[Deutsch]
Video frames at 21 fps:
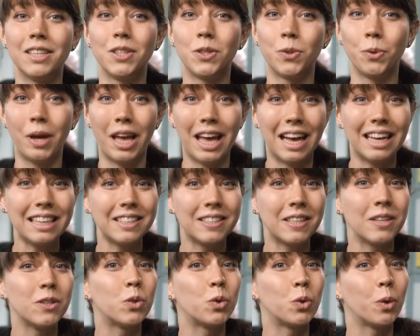
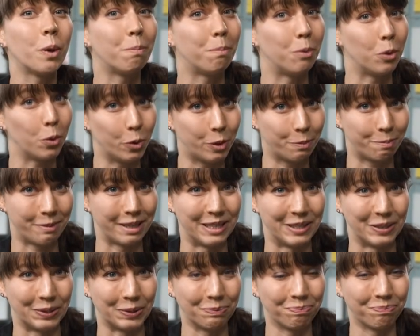Zuerst zur
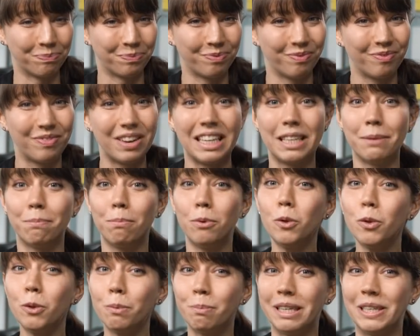Blutbildung. Wenn die
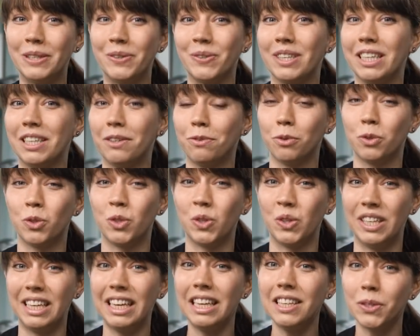Blutbildung nicht
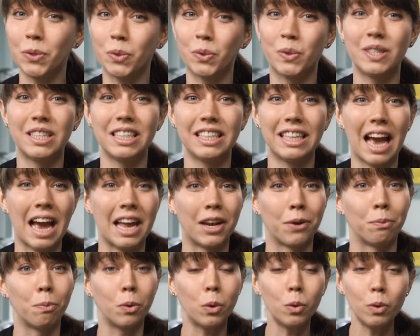funktioniert und sich
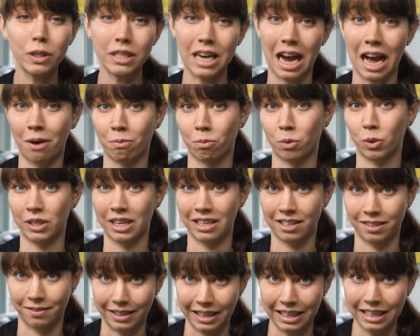eine Blutarmut
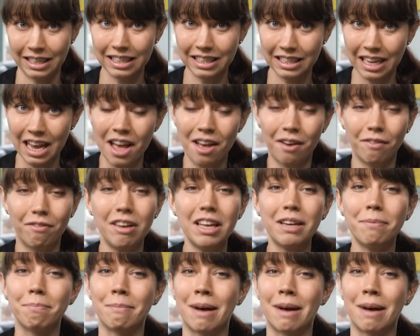entwickelt, wird